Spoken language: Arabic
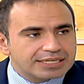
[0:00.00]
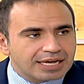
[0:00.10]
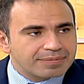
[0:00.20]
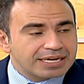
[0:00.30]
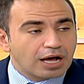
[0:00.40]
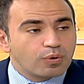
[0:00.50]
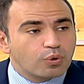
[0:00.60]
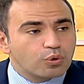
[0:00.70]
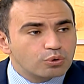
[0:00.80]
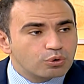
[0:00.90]
كمان او
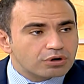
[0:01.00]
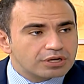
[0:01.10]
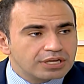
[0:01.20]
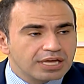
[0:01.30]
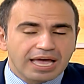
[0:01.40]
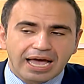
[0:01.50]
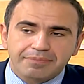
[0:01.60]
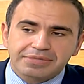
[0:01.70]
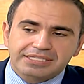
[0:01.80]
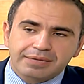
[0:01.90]
خلقي
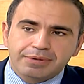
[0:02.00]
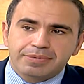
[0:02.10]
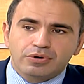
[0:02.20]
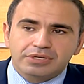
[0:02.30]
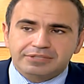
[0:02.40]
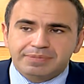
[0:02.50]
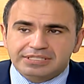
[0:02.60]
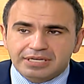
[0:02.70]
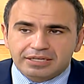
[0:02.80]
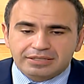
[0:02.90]
عم بيسبب انه نسبه
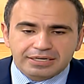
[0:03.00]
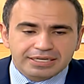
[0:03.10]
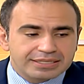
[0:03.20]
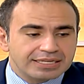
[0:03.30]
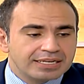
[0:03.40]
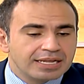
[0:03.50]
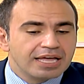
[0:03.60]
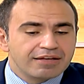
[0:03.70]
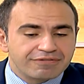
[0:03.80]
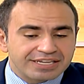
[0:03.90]
سرطانات
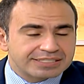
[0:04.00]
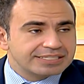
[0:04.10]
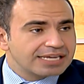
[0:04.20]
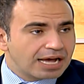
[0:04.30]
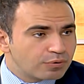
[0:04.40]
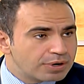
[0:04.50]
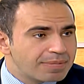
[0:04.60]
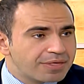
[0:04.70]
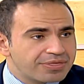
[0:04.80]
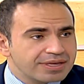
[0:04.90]
الفيسي او
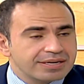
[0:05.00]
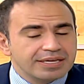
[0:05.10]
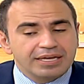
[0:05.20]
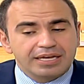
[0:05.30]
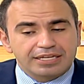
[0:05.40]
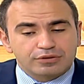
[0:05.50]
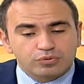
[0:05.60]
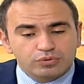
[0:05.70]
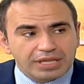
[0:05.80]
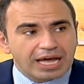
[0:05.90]
المثانه
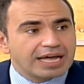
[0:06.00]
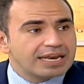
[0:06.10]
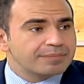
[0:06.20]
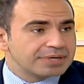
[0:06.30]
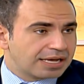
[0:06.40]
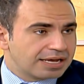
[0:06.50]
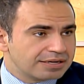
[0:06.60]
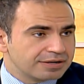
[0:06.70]
تكون اعلى من غيرها